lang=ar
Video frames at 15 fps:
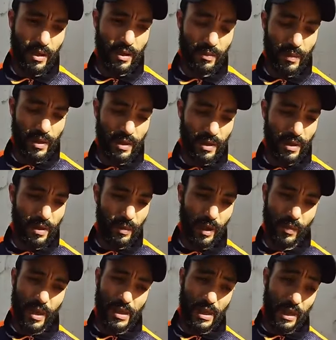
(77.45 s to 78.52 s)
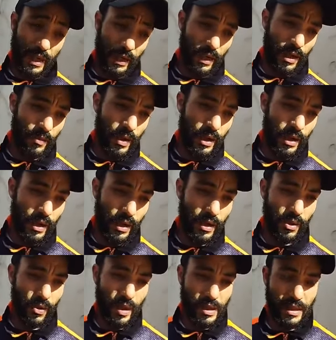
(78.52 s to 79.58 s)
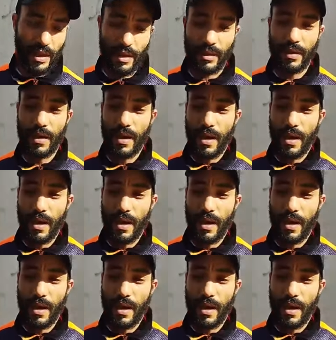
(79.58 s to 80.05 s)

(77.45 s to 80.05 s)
من المخبزه اللي قريبه ليا كرواسا